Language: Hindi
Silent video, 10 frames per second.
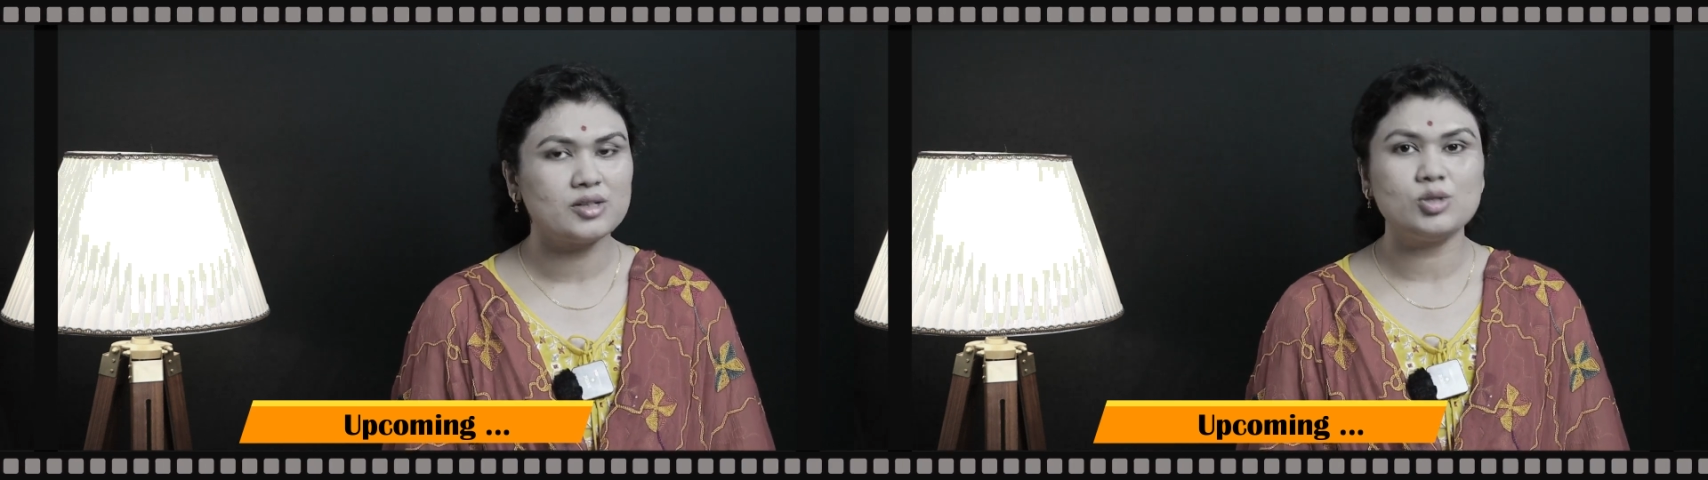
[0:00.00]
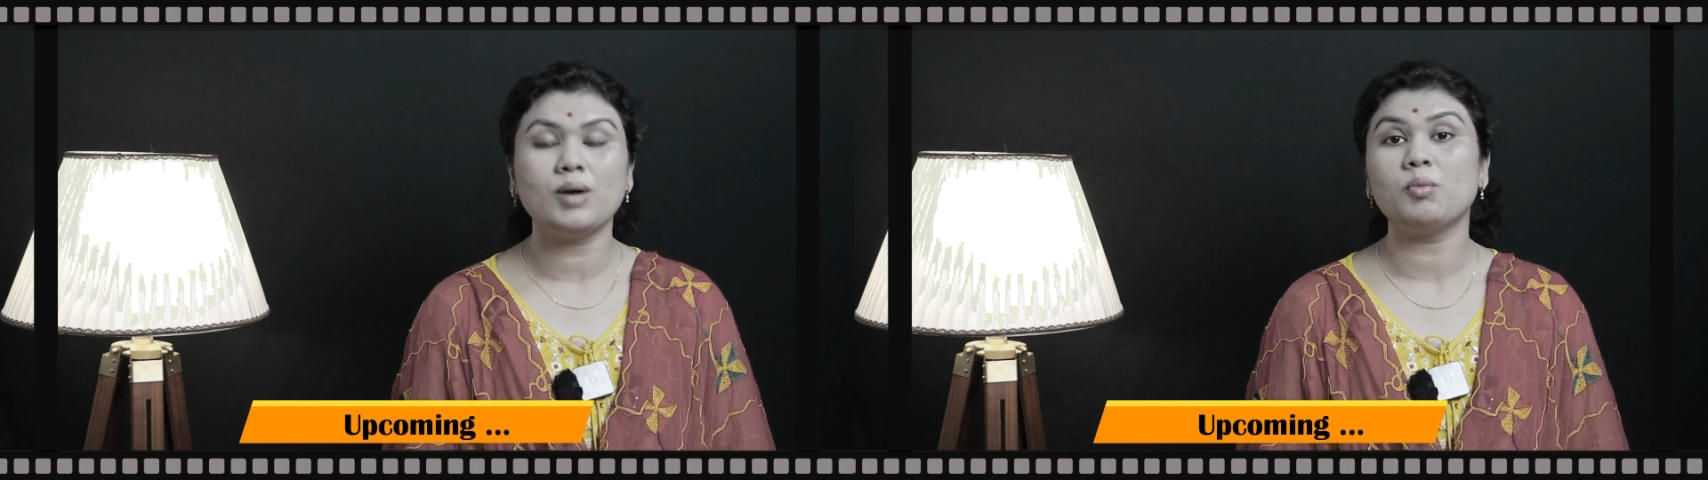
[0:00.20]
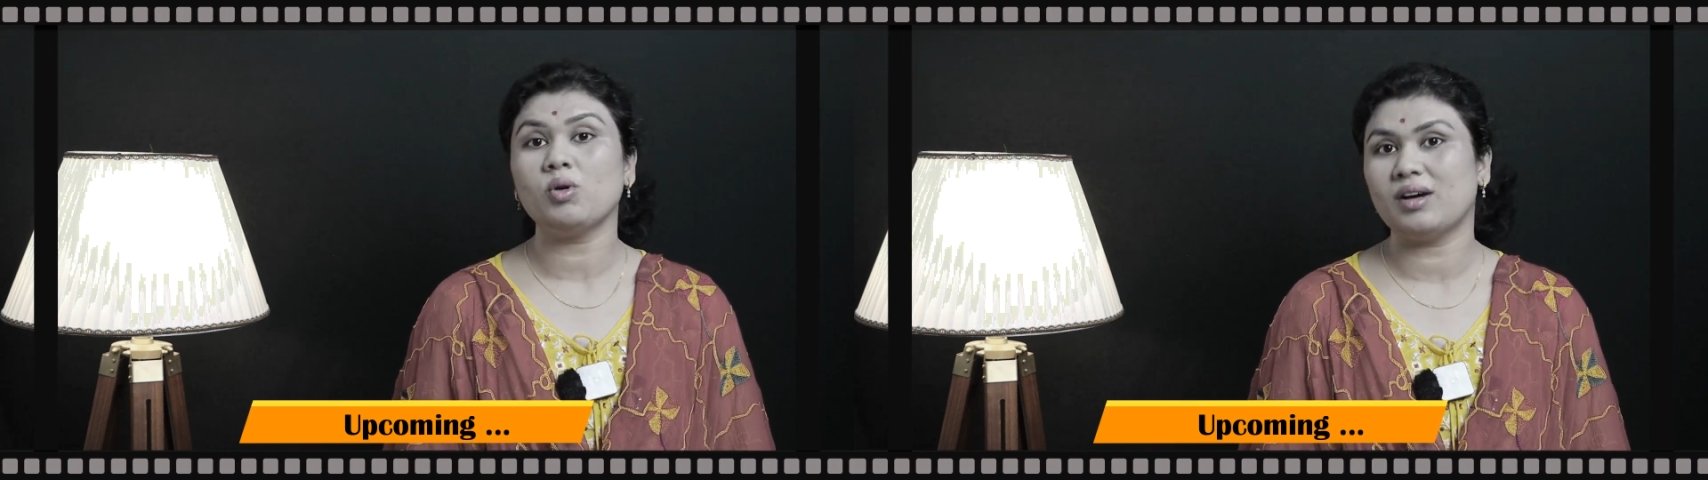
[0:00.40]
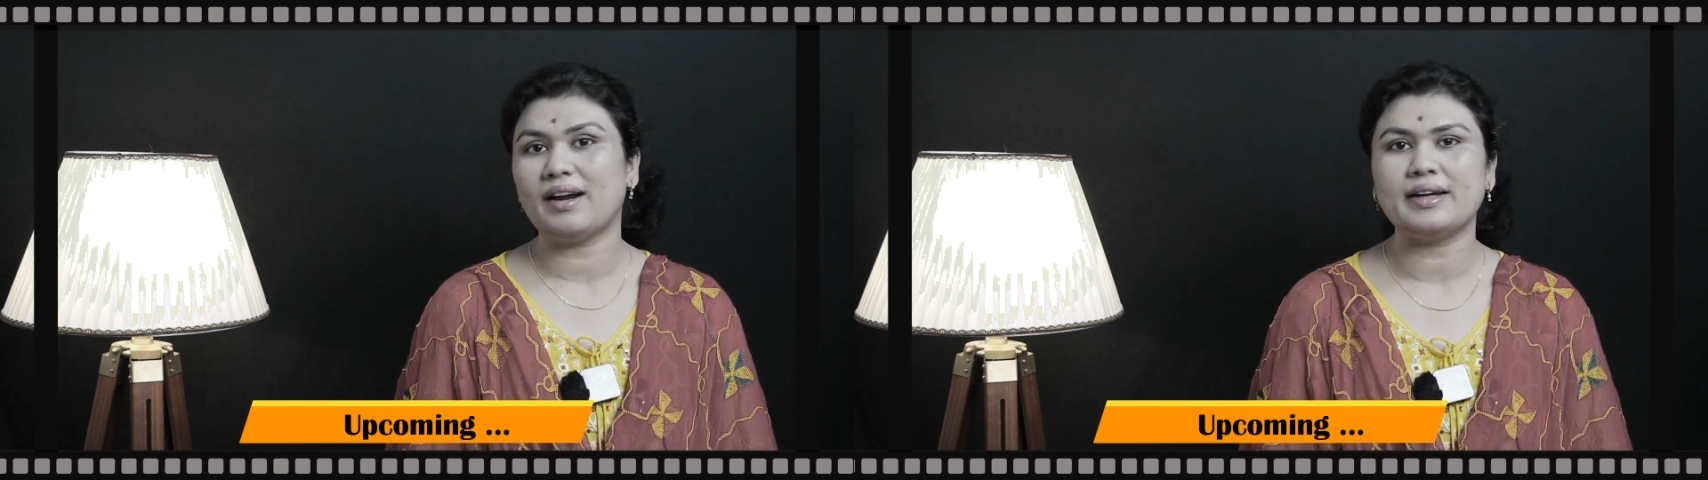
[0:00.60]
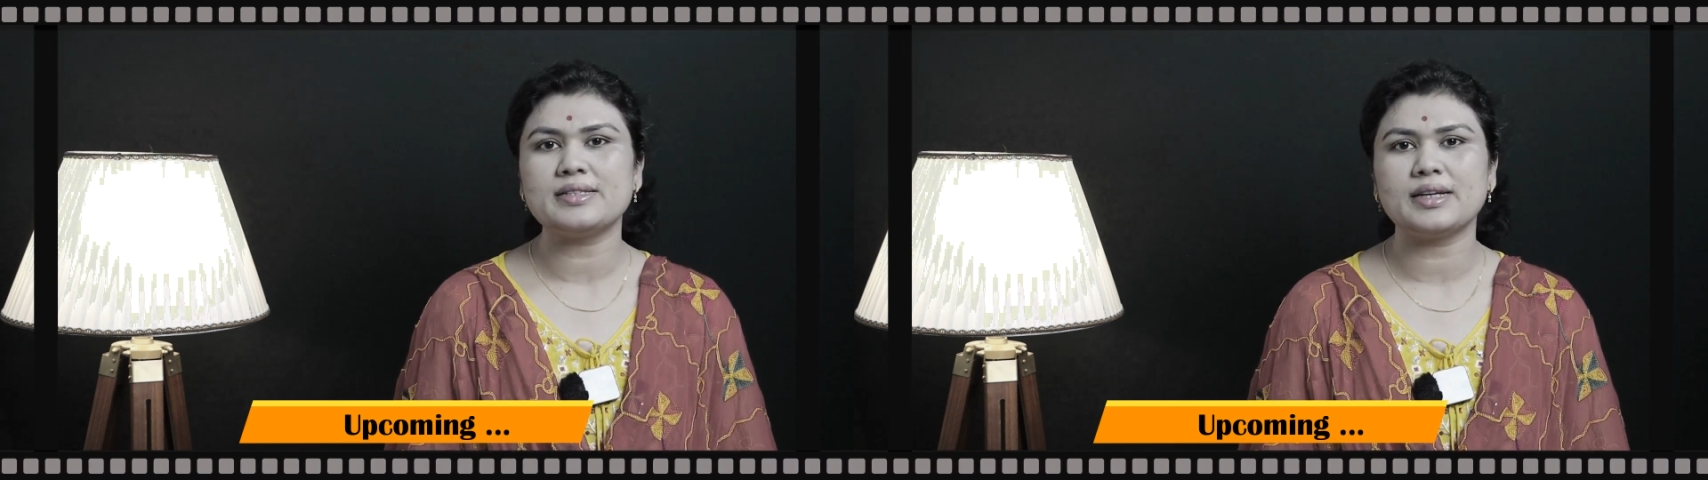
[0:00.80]
जो आपको
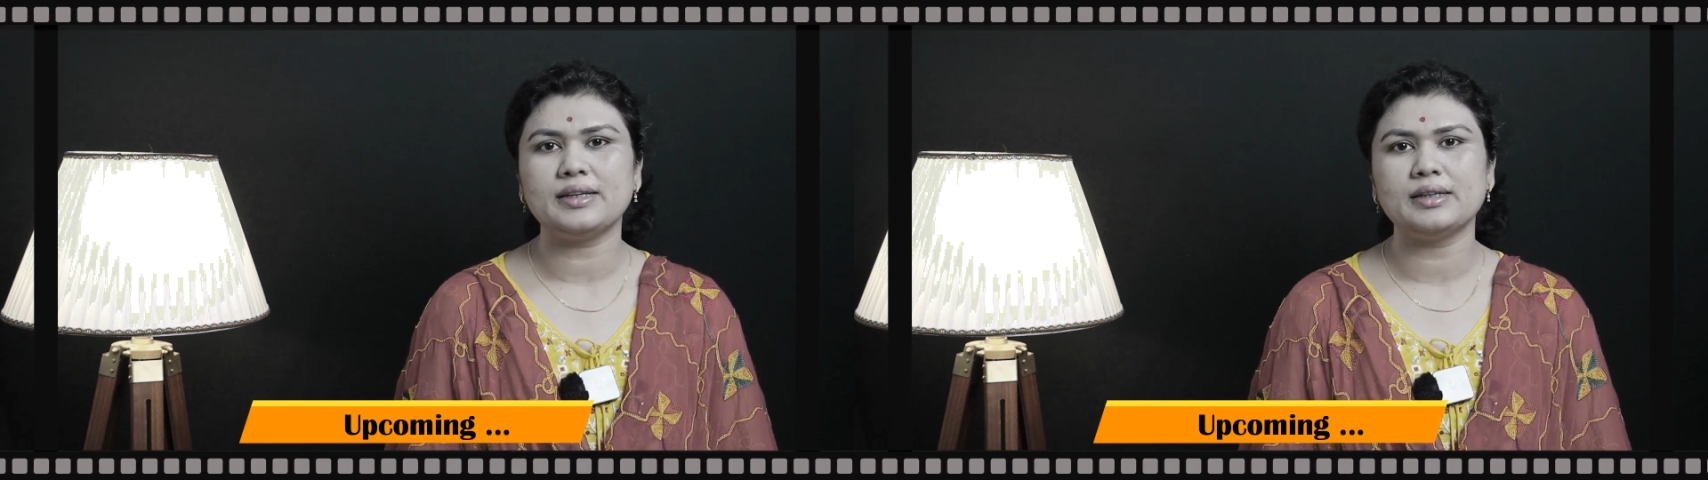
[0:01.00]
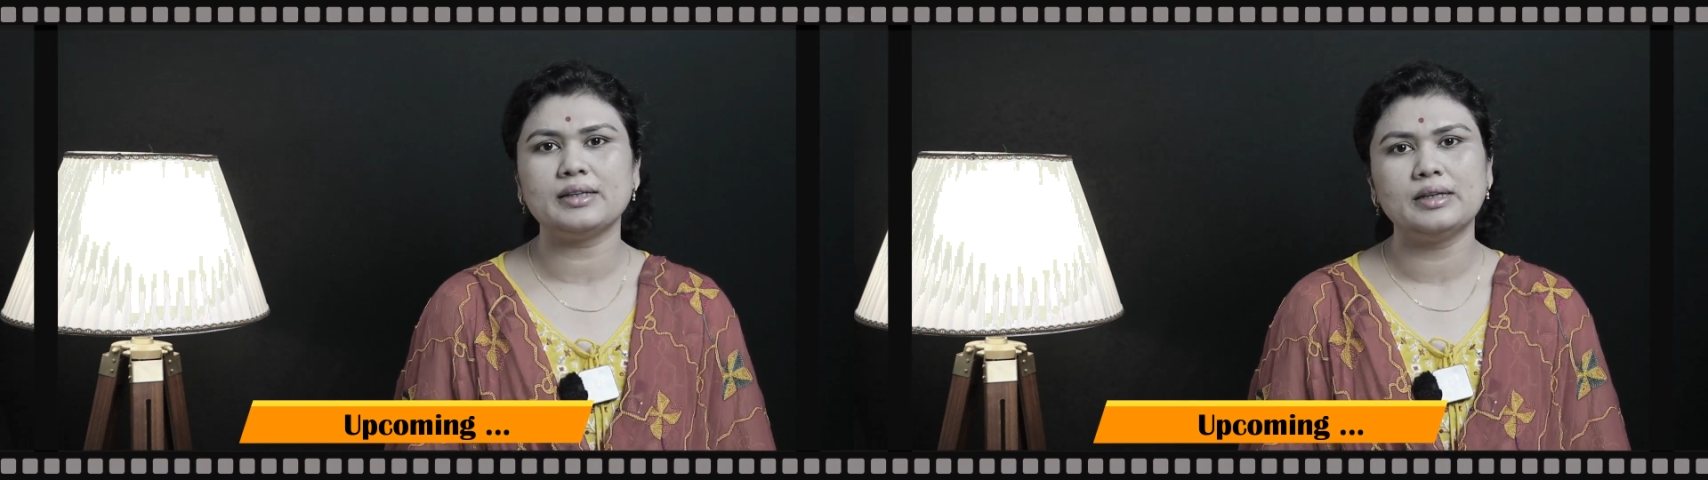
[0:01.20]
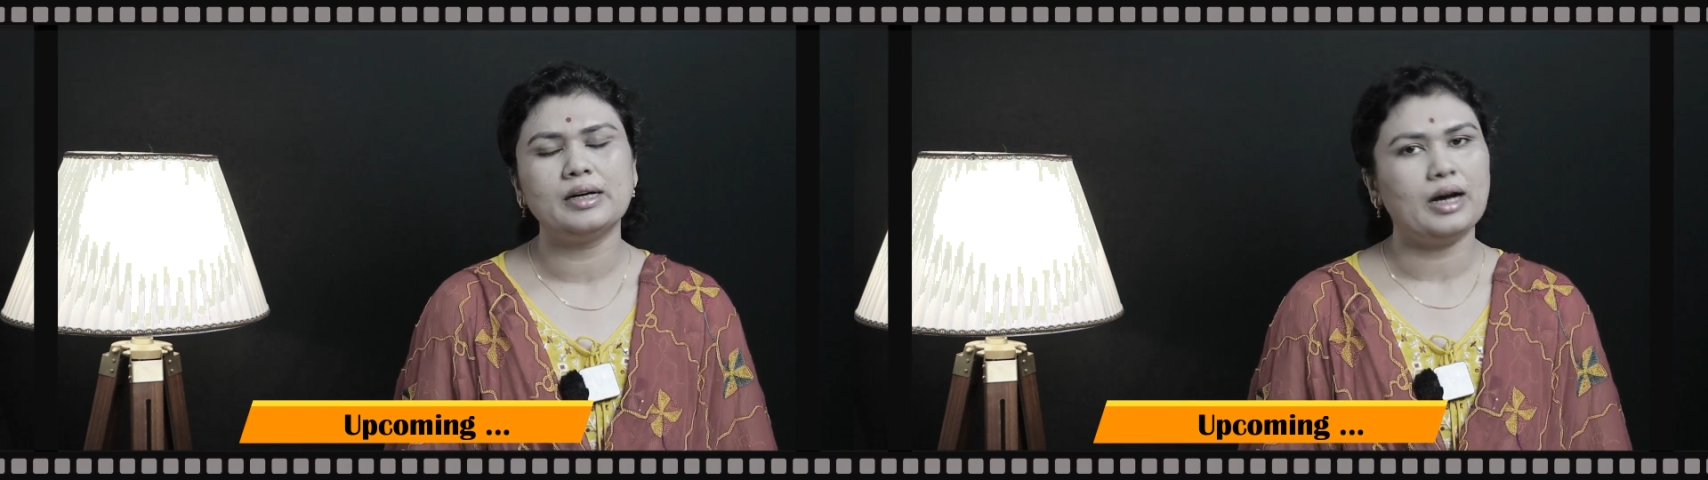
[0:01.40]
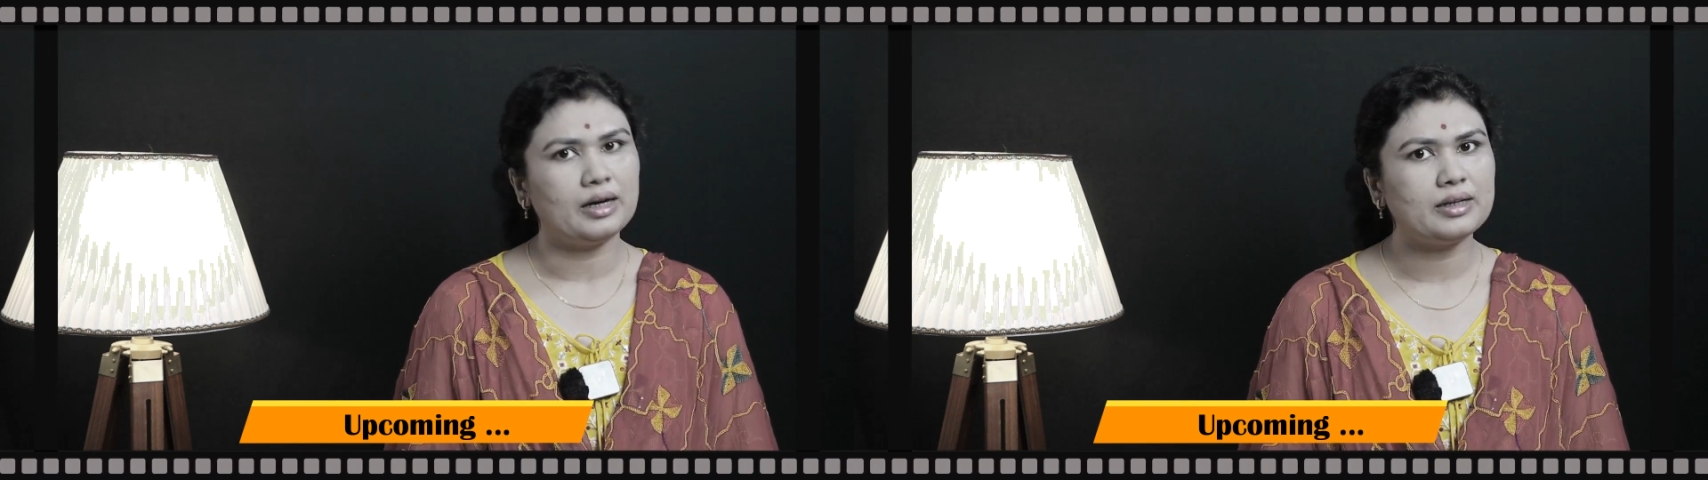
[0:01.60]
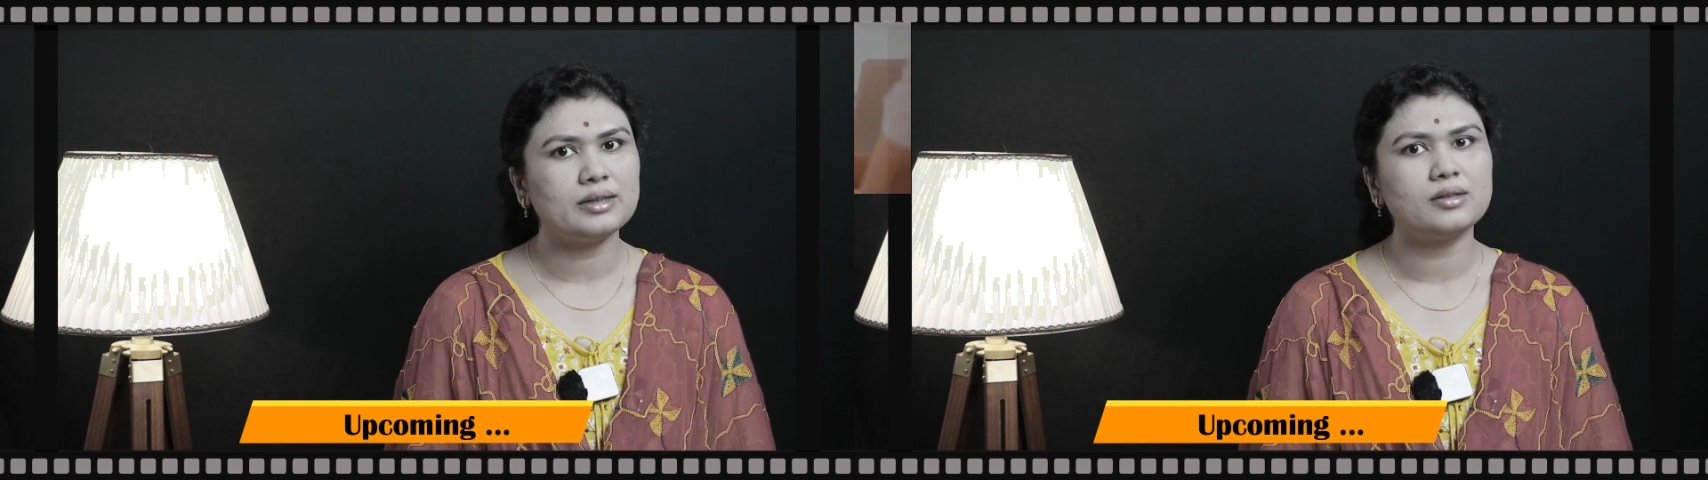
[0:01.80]
कराने चाहिए
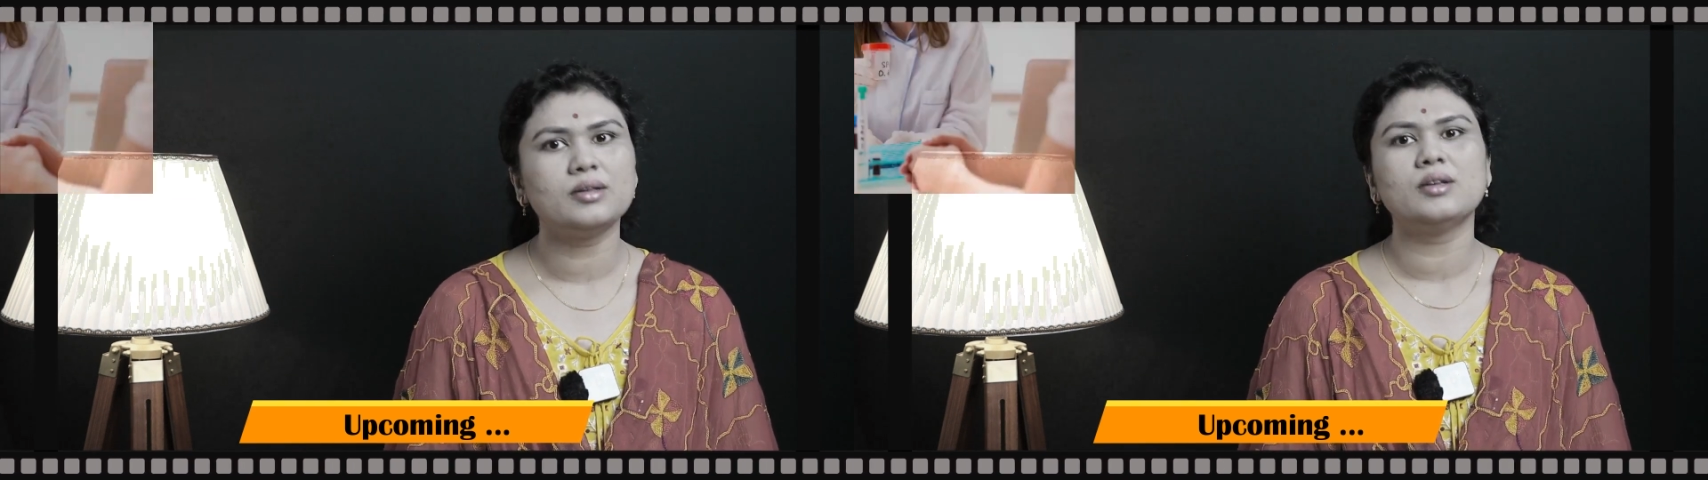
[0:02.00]
अगर